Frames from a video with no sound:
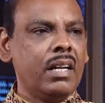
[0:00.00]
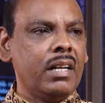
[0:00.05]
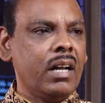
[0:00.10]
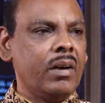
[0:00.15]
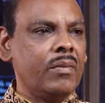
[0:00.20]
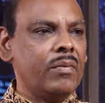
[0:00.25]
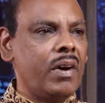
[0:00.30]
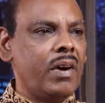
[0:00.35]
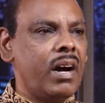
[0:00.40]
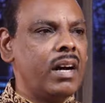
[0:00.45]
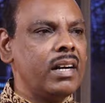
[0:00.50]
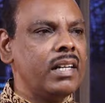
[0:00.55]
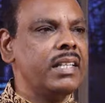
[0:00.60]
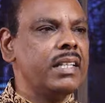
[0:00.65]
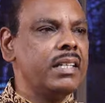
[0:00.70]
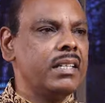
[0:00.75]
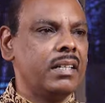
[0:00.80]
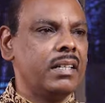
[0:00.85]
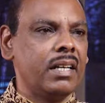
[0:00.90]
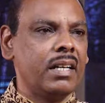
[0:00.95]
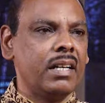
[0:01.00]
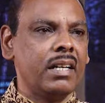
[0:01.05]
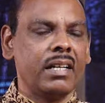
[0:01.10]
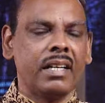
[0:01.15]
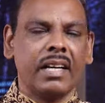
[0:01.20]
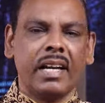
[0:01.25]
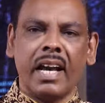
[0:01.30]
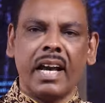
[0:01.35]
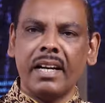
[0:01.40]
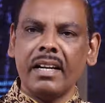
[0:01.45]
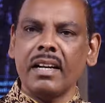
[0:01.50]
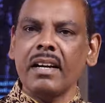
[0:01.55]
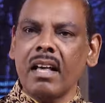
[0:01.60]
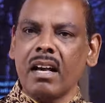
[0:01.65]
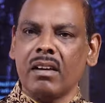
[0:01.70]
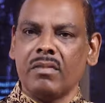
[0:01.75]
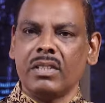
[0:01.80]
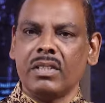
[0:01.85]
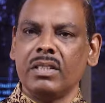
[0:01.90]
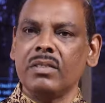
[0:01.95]
நாம் வாழுகின்ற
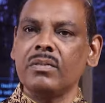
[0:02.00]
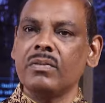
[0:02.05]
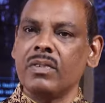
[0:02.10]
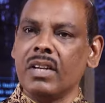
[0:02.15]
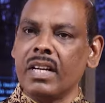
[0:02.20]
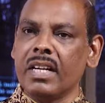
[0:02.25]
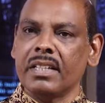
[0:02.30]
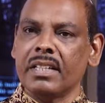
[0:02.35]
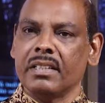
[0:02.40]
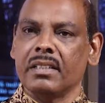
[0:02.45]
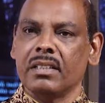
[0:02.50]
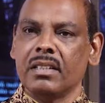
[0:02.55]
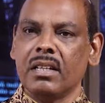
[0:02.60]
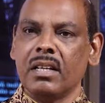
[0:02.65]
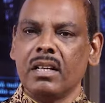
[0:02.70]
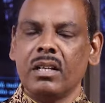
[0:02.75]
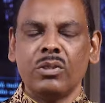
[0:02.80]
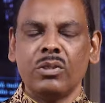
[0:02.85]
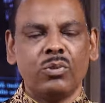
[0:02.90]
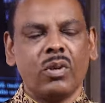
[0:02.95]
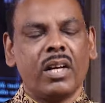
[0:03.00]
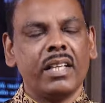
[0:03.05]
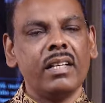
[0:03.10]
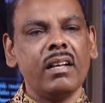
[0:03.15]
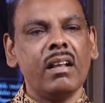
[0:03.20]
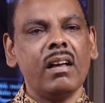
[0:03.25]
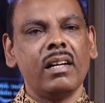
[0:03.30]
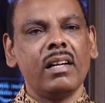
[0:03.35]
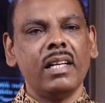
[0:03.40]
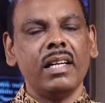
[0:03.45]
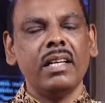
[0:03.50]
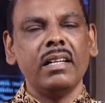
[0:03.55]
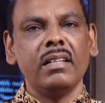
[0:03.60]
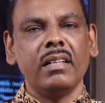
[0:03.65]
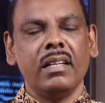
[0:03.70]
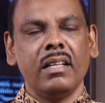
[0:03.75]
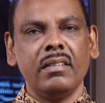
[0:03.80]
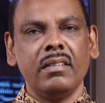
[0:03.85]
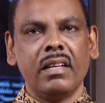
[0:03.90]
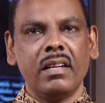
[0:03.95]
கனடா வந்து வேறு ஸோ அதனாலே
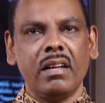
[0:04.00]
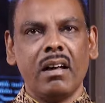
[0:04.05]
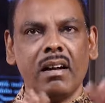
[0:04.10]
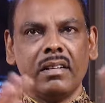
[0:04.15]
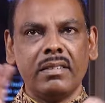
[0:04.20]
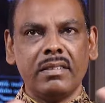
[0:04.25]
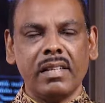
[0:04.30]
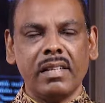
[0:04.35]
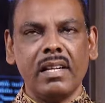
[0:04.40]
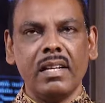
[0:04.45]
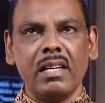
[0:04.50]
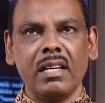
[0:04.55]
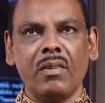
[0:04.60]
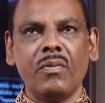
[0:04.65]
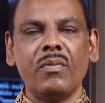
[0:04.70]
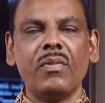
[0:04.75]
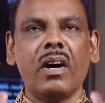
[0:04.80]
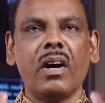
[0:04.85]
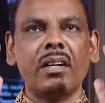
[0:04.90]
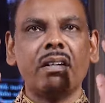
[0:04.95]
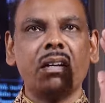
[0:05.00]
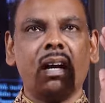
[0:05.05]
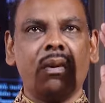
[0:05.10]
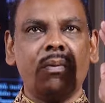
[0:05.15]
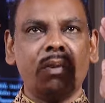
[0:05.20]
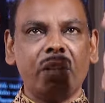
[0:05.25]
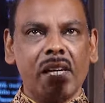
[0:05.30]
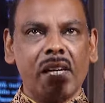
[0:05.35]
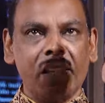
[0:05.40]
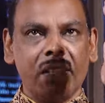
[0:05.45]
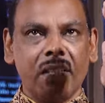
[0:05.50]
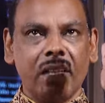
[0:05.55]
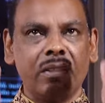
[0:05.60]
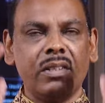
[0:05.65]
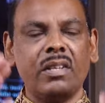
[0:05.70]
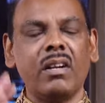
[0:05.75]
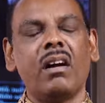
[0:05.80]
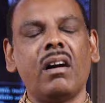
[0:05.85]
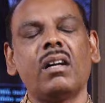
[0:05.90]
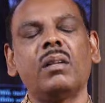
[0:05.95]
இந்த நாட்டிலே எவ்வாறு அவர்களுக்கு
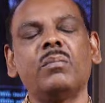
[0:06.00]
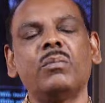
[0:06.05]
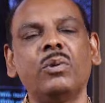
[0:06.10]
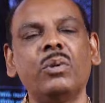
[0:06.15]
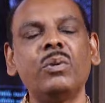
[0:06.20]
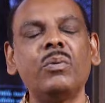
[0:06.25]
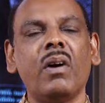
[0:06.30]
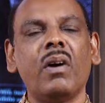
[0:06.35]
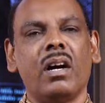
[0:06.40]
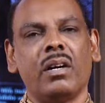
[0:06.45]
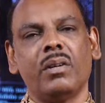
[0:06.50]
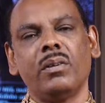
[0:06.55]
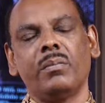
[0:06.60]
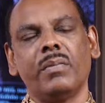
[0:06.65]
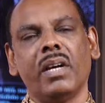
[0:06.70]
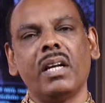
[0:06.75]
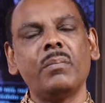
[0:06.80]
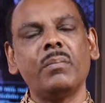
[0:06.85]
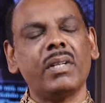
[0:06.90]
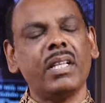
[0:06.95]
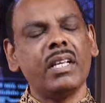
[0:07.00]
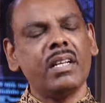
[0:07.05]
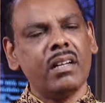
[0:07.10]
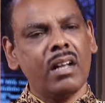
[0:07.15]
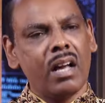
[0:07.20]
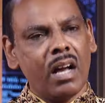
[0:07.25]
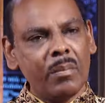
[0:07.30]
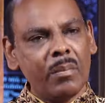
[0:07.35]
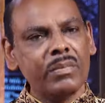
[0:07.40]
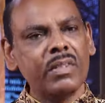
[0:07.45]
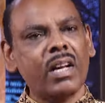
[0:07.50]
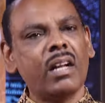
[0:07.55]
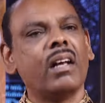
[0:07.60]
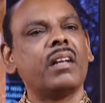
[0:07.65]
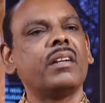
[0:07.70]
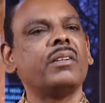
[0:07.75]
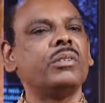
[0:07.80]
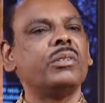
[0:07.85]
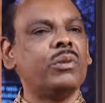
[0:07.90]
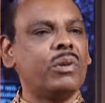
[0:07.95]
எதிராலும் உருவாகும் என்பதை நாம் தான்
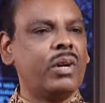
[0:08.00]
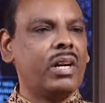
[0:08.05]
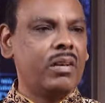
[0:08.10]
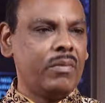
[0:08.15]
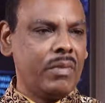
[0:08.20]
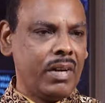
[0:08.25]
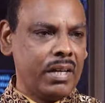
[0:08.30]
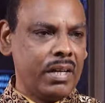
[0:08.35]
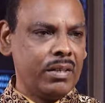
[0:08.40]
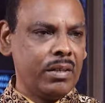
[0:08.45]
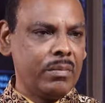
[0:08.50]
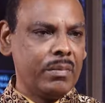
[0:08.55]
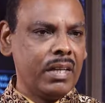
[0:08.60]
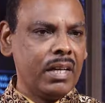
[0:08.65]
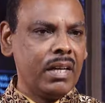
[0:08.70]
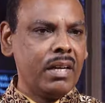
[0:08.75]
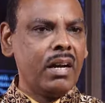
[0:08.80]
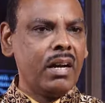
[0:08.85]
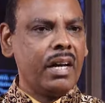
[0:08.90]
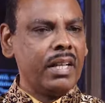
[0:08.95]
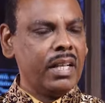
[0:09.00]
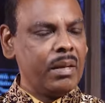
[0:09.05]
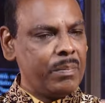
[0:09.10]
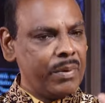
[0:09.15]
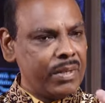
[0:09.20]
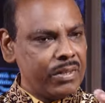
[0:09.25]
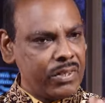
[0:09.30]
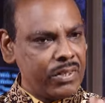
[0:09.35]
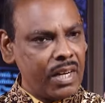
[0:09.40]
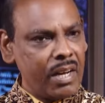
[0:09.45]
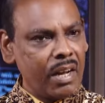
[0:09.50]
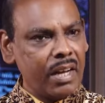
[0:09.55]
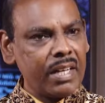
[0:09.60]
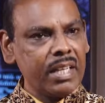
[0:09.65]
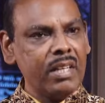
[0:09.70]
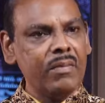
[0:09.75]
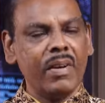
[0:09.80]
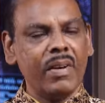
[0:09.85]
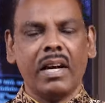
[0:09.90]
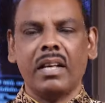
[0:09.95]
அறிந்து கொள்ள வேண்டும் அதை பற்றிய
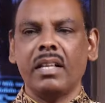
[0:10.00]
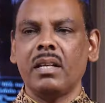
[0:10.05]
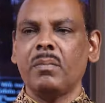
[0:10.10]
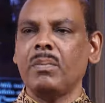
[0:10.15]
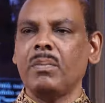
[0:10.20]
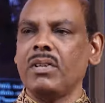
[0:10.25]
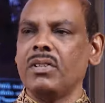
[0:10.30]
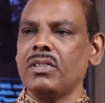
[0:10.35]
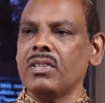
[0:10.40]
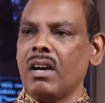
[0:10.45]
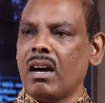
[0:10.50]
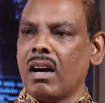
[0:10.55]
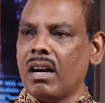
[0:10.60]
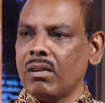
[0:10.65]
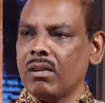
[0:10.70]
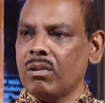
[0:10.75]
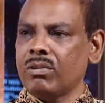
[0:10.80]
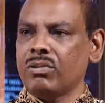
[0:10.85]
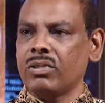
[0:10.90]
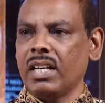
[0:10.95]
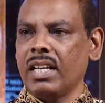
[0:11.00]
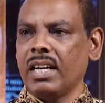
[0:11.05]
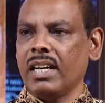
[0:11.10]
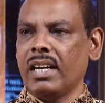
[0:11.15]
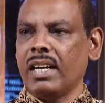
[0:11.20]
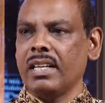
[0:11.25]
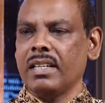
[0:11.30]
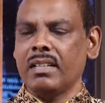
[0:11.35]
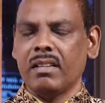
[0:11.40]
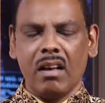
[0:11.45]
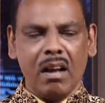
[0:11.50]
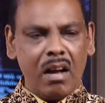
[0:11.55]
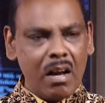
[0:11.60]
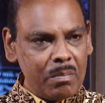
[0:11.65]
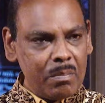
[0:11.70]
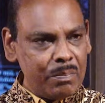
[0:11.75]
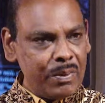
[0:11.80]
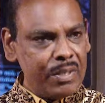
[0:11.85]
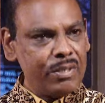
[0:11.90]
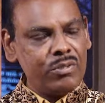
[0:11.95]
அறிவை அதை பற்றிய ஆலோசனைகளை
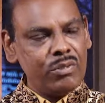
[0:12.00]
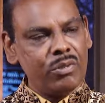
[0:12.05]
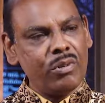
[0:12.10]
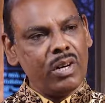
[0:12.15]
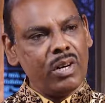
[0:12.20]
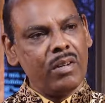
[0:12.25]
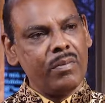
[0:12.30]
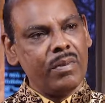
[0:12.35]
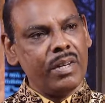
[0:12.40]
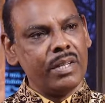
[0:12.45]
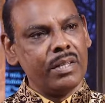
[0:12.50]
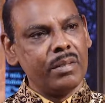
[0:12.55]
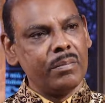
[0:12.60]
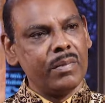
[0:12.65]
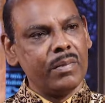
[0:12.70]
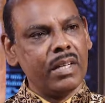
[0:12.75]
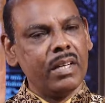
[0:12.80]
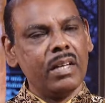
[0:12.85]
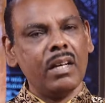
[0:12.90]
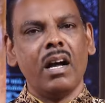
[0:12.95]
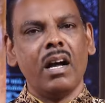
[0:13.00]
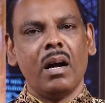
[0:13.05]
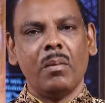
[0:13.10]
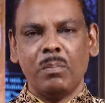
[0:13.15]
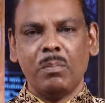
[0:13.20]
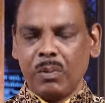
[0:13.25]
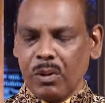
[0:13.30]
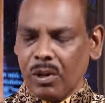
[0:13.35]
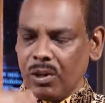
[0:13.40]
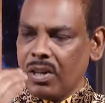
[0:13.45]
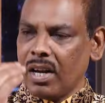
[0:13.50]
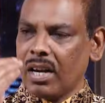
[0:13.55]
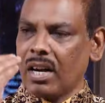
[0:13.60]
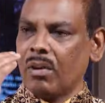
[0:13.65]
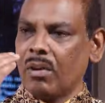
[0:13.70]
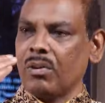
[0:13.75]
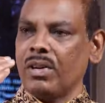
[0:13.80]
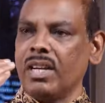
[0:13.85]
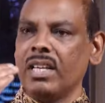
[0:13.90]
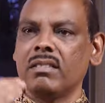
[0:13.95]
நாம் பெற்றுக்கொள்ள வேண்டும் அப்பொழுதுதான்
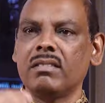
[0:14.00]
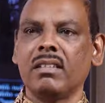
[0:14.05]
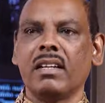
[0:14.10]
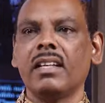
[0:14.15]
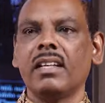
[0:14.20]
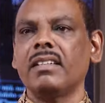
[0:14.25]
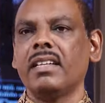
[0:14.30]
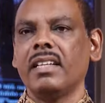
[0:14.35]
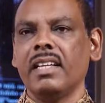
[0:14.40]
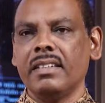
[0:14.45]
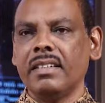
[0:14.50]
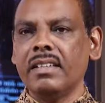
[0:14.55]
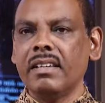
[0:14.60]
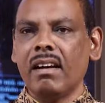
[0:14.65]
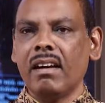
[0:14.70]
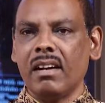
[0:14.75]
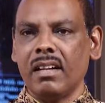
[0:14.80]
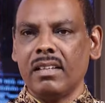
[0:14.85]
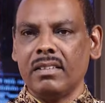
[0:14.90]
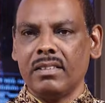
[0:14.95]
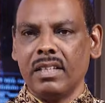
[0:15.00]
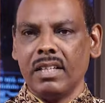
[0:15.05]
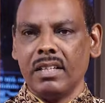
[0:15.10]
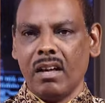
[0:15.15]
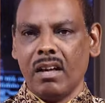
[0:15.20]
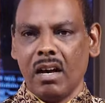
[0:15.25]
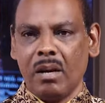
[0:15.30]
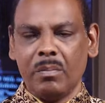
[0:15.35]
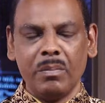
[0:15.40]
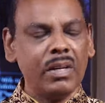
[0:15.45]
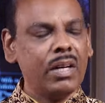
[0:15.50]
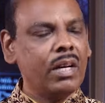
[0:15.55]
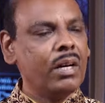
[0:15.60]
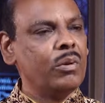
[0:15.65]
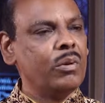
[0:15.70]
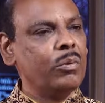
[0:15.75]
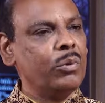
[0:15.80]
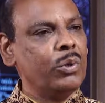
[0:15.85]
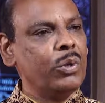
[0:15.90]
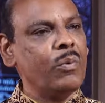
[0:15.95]
அவருடைய சிறந்த எதிர்காலத்தை நாம்
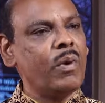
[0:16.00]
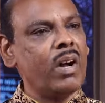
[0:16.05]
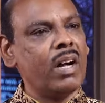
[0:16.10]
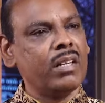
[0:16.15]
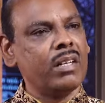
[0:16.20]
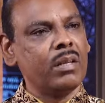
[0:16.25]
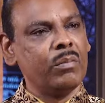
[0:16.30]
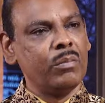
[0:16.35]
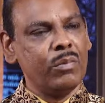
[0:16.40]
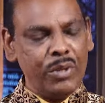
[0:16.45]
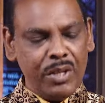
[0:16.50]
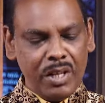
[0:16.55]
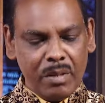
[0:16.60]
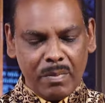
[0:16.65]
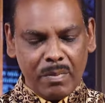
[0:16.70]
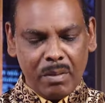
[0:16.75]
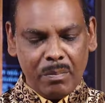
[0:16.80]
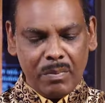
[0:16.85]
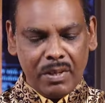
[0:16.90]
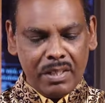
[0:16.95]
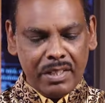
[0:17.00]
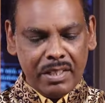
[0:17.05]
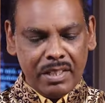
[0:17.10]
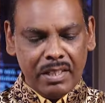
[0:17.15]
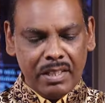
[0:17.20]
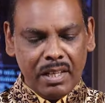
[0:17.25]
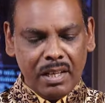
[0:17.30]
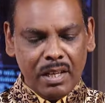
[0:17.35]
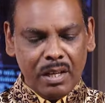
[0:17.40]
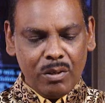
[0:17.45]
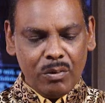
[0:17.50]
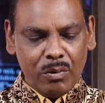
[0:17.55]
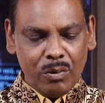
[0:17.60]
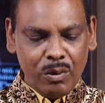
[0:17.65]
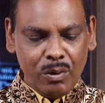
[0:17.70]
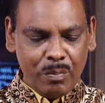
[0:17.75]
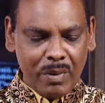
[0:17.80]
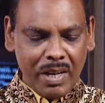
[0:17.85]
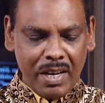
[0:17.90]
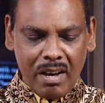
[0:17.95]
உருவாக்க முடியும் என்பது
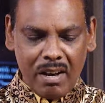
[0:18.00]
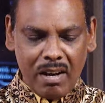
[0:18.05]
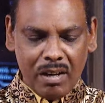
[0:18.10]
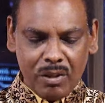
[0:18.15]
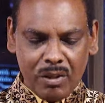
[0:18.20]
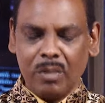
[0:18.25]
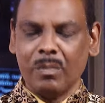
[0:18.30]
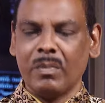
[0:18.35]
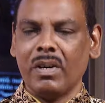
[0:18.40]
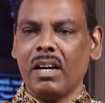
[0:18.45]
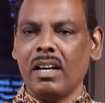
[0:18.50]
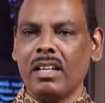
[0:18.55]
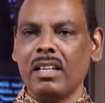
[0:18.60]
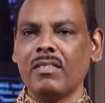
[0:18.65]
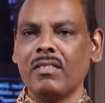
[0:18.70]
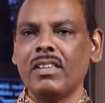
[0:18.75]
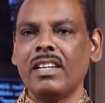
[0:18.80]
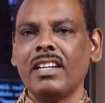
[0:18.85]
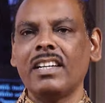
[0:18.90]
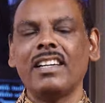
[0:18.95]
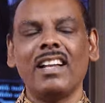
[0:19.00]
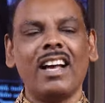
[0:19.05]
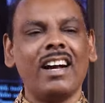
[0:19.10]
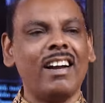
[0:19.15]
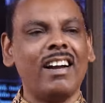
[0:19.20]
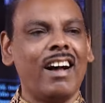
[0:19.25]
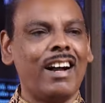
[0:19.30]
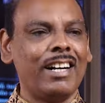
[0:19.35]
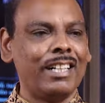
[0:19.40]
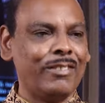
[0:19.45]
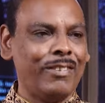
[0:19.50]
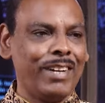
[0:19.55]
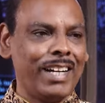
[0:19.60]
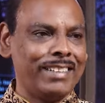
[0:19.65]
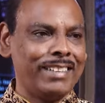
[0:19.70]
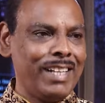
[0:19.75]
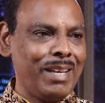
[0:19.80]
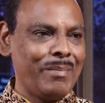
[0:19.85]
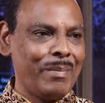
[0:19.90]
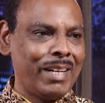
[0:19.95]
உண்மையாகும் அதை விட்டுட்டு நாங்கள்
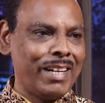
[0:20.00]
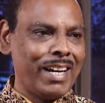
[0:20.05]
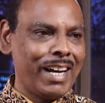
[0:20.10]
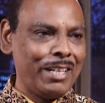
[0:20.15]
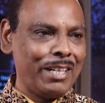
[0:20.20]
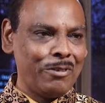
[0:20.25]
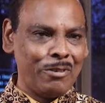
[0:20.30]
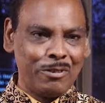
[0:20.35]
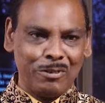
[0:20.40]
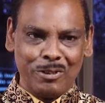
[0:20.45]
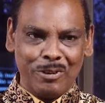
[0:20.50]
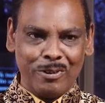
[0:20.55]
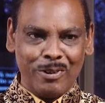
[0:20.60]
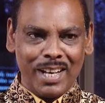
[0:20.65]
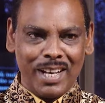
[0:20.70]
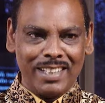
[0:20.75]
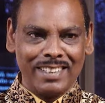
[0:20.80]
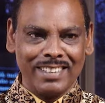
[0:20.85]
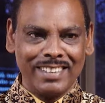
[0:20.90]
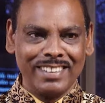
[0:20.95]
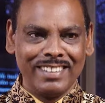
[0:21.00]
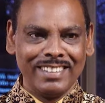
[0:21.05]
ஆண்டவரிடத்திலே மண்டாடி கொண்டிருக்கக்கூடாது